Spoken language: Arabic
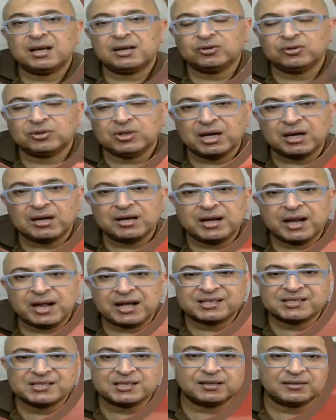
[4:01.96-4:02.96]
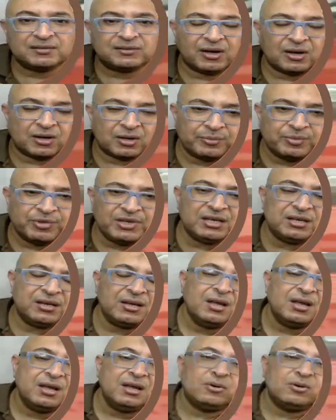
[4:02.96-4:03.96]
هيونداي أكسنت ار
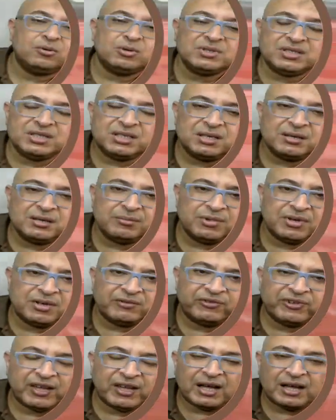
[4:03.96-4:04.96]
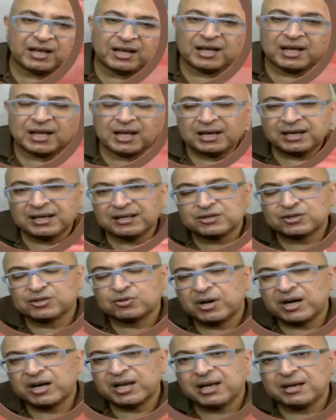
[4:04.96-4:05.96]
بي ودي من فئه اقل
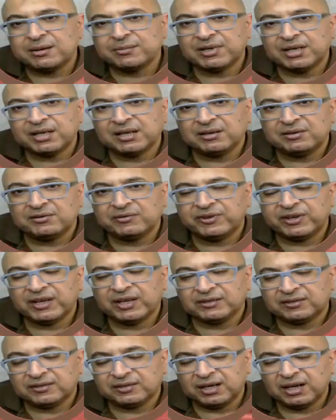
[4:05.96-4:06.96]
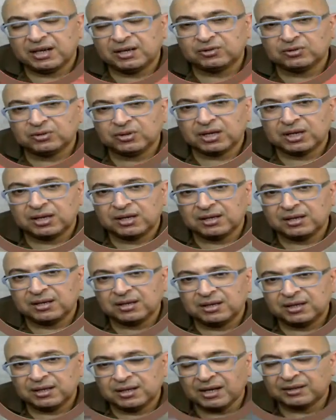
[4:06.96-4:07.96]
شويه من الفئه الهيونداي
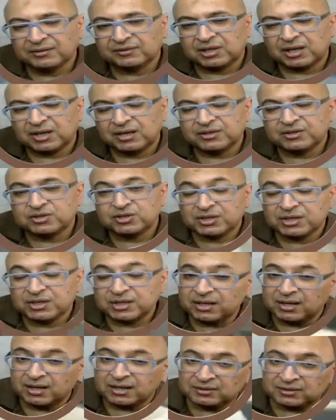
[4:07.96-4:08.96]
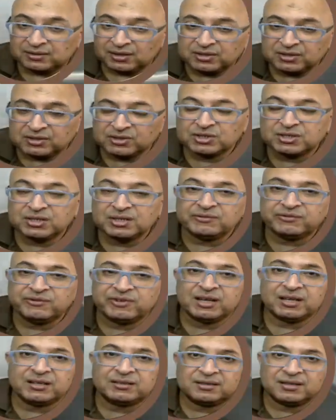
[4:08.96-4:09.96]
الانترا اتش دي الانترا اتش دي
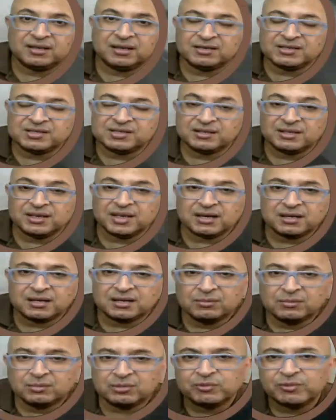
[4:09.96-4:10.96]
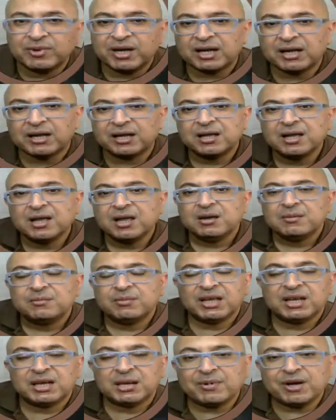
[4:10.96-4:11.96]
فئه السيدان المدمجه
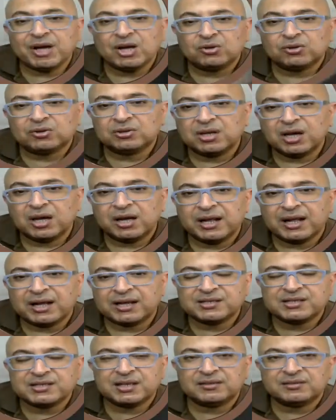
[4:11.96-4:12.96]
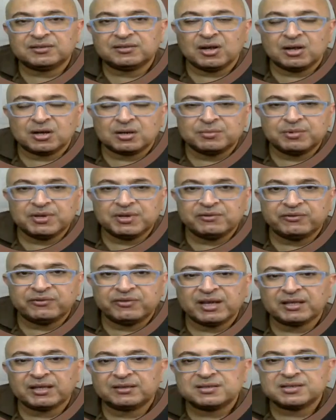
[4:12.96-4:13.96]
بينما هيونداي اكسنت الار بي
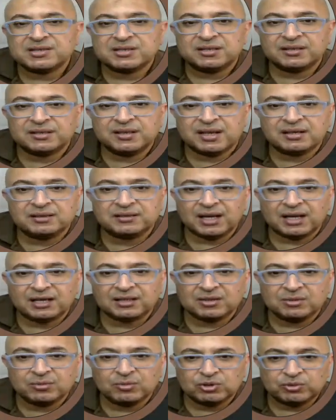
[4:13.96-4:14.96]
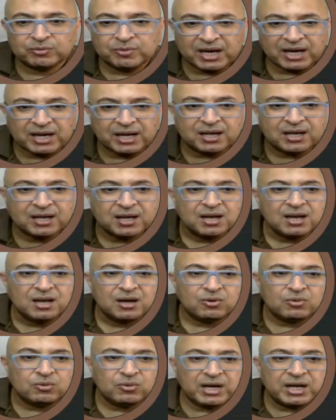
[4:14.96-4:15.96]
فئه السيدان تحت المدمجه
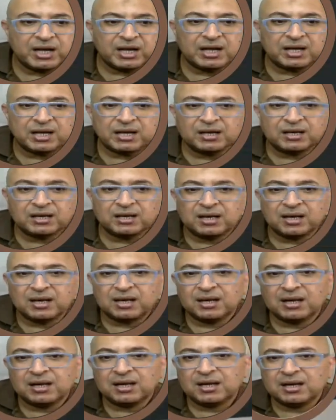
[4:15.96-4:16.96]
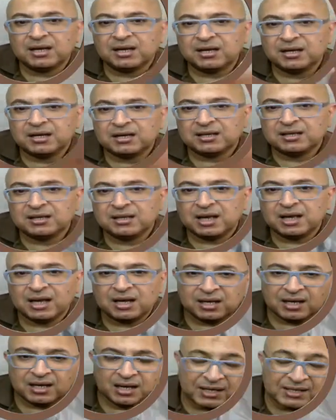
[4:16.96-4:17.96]

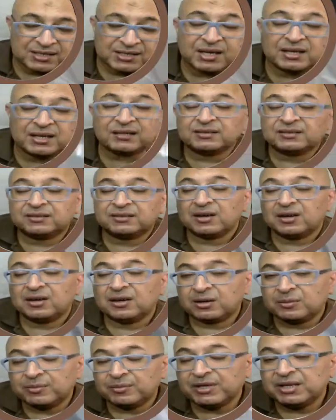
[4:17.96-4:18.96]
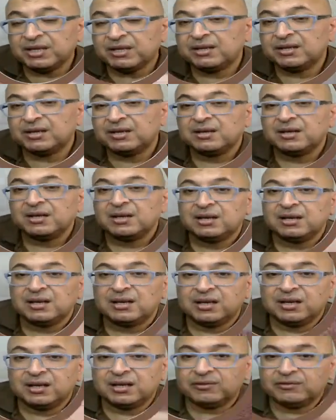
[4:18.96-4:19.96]
والاكسنت ار بي
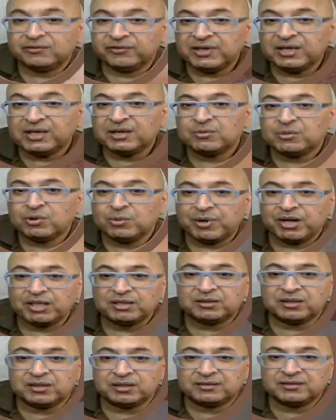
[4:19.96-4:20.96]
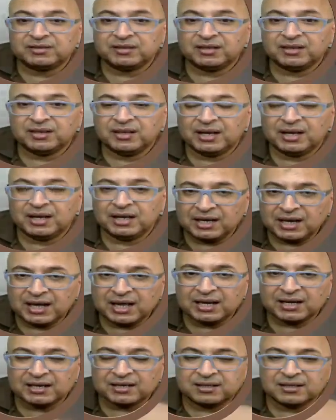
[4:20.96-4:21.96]
آه، في مبادره
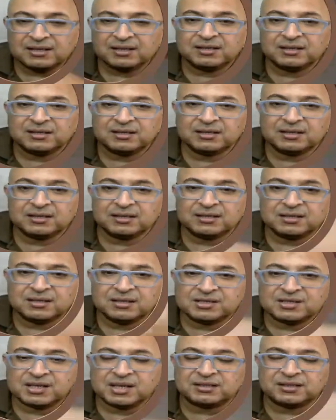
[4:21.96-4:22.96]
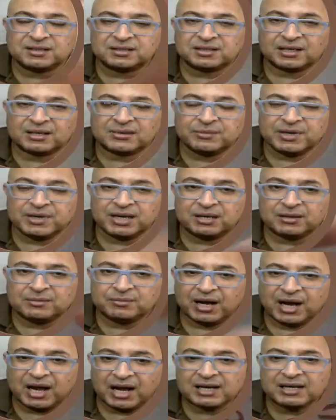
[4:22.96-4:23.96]
الاحلال آه، ذات التجميع
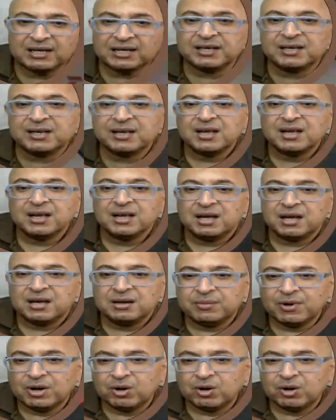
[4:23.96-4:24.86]
المحلي آه،